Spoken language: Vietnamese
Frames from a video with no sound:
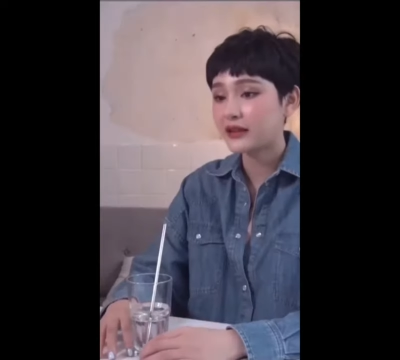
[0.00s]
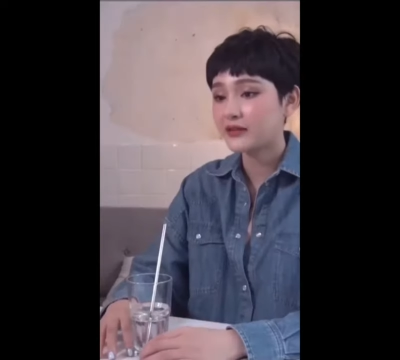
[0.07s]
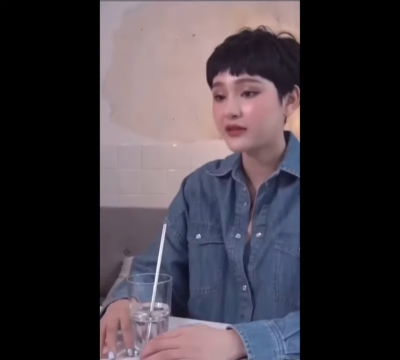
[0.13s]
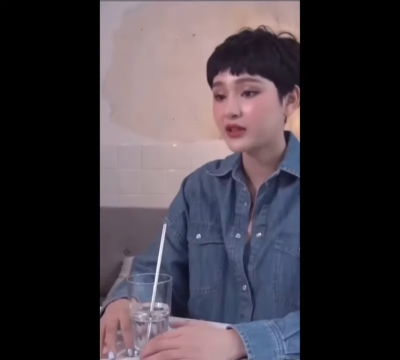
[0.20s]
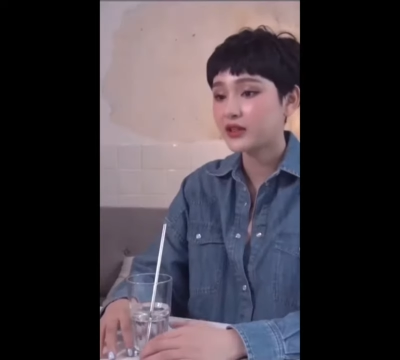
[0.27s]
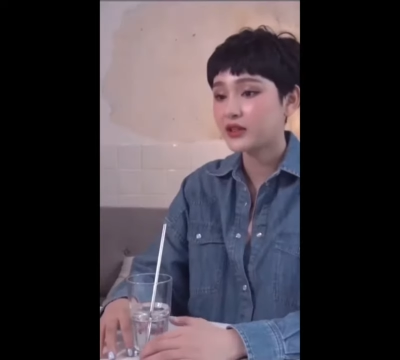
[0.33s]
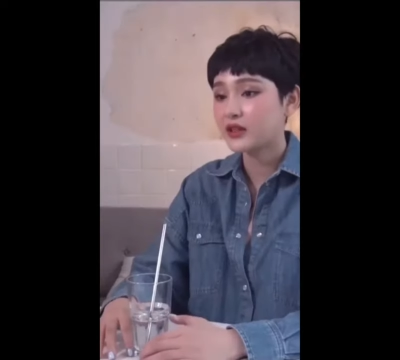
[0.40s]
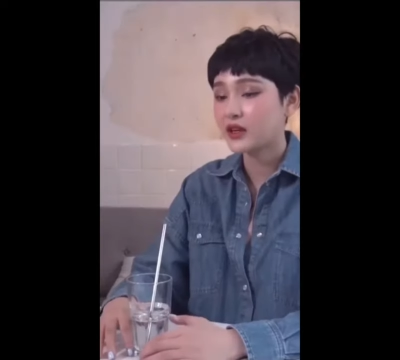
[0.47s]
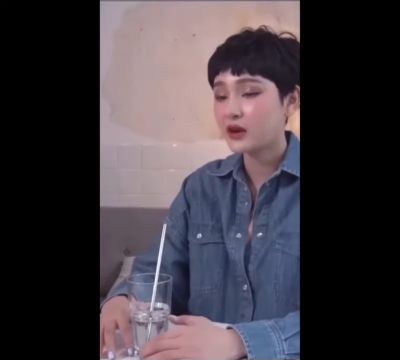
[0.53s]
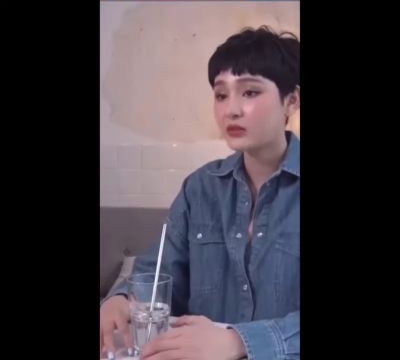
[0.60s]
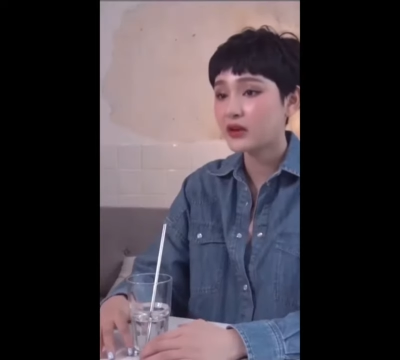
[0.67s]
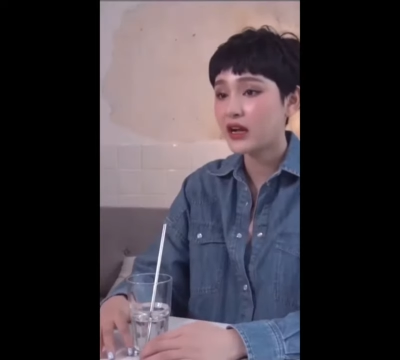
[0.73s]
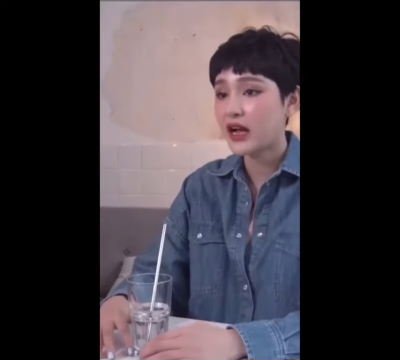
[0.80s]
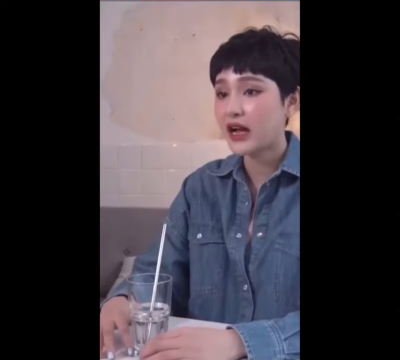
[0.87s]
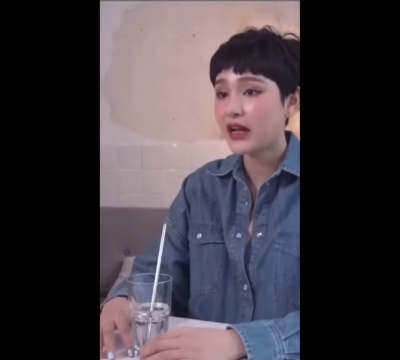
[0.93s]
việc ờ,
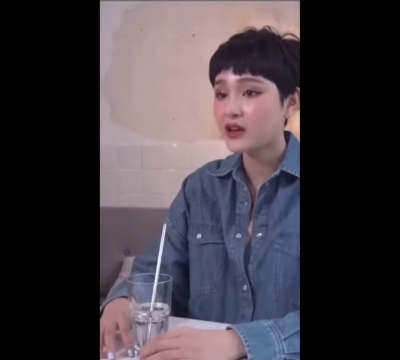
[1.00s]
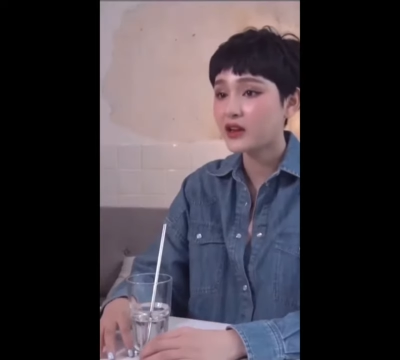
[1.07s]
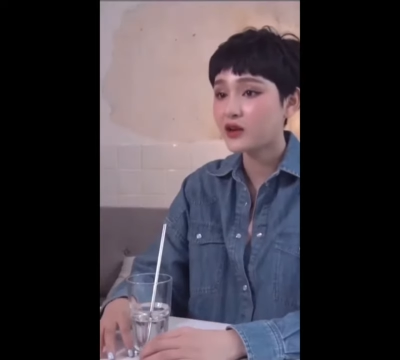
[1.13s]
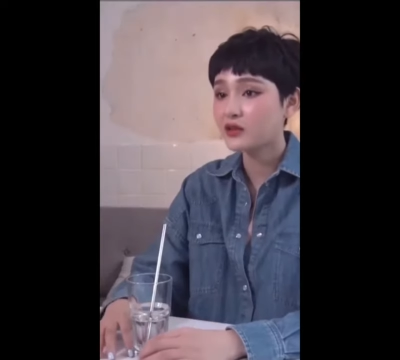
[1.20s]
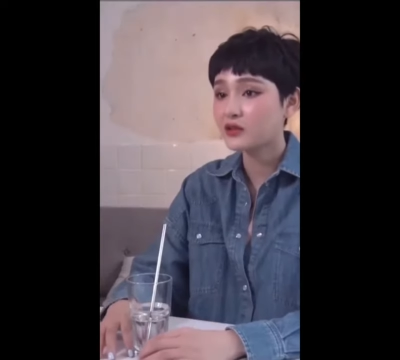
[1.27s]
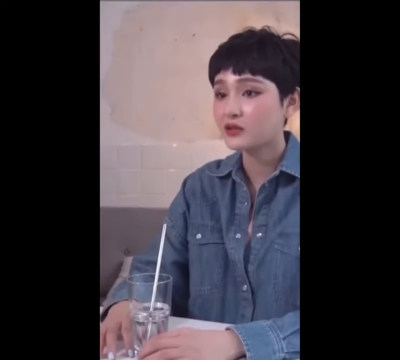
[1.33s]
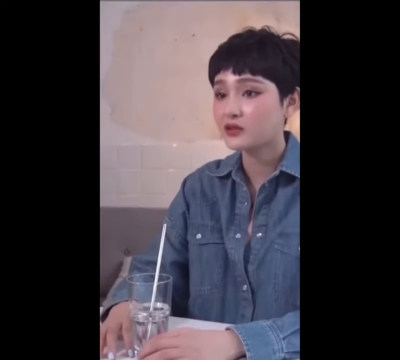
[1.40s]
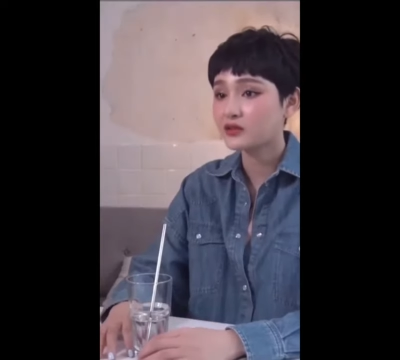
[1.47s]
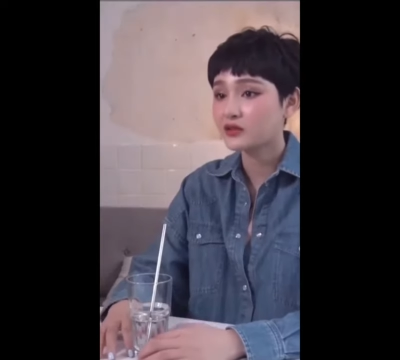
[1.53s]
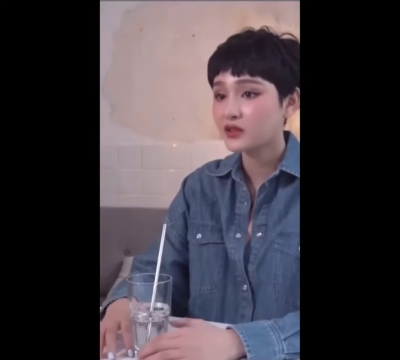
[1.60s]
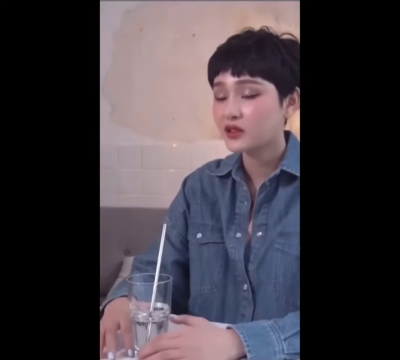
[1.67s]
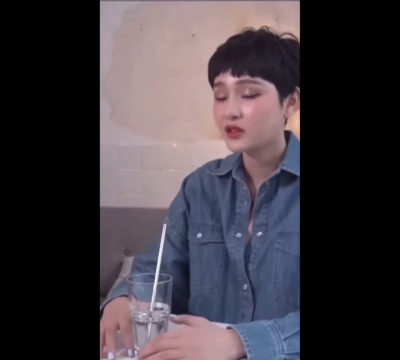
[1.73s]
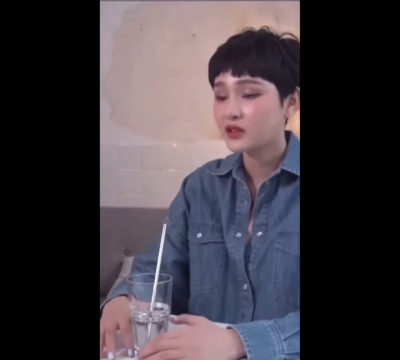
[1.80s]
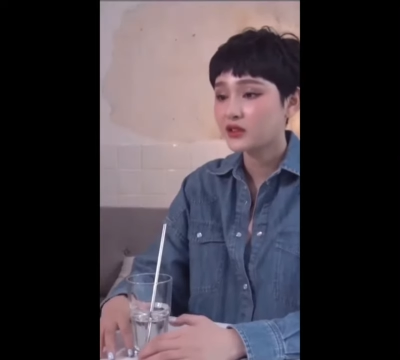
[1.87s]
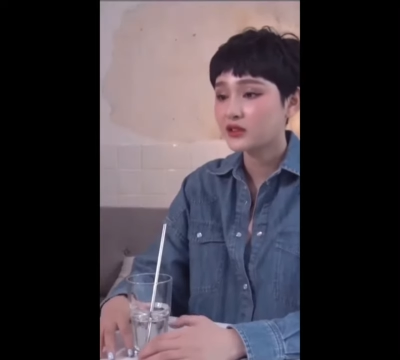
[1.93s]
công khai đâu
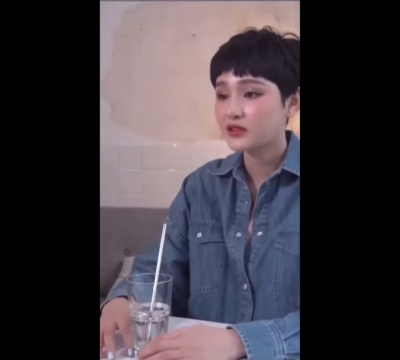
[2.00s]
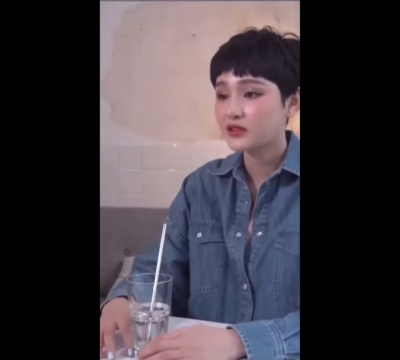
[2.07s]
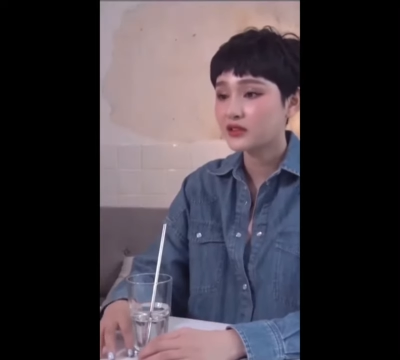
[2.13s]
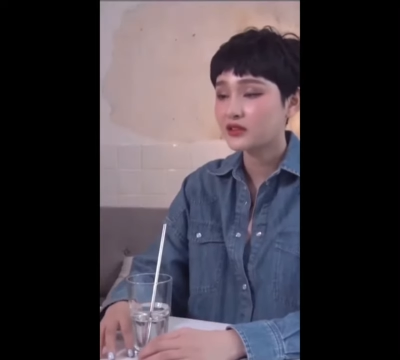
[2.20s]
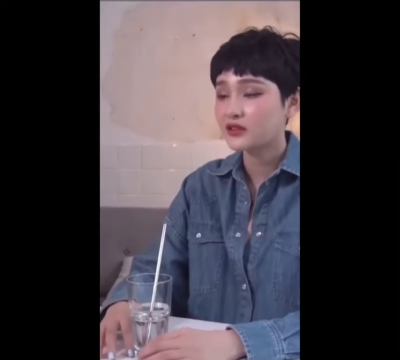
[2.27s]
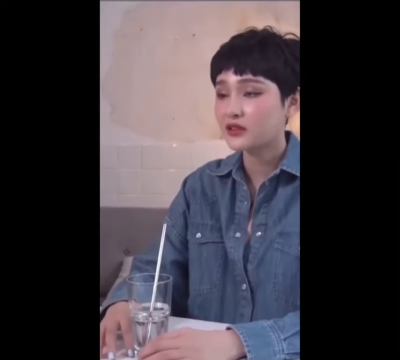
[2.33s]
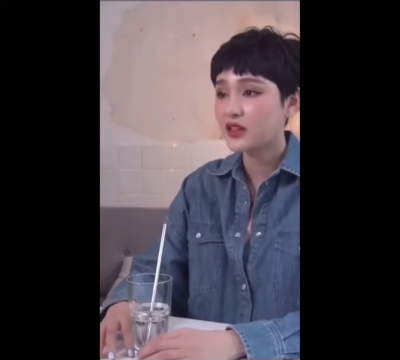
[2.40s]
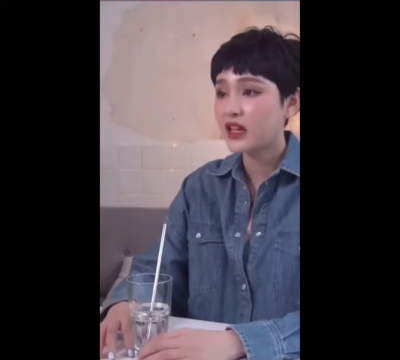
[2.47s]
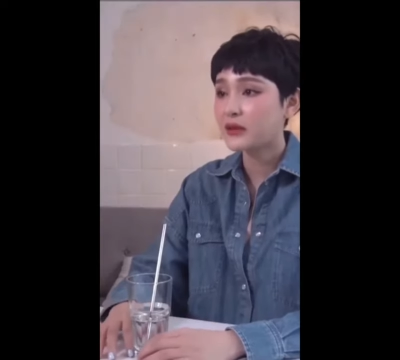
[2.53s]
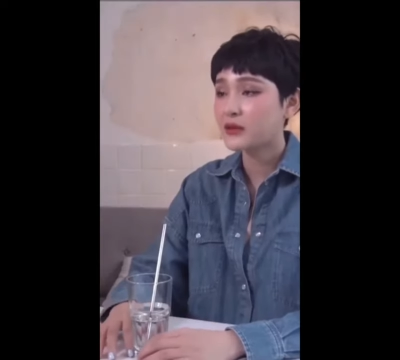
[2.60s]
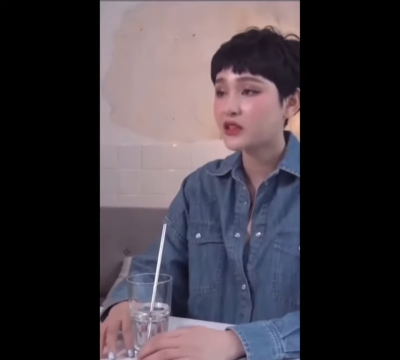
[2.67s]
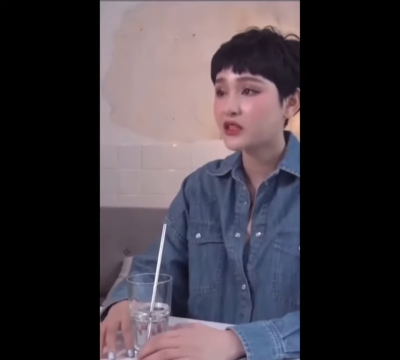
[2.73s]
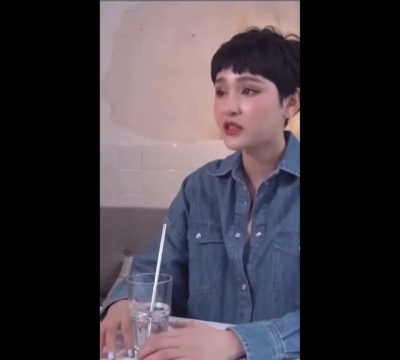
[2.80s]
em mà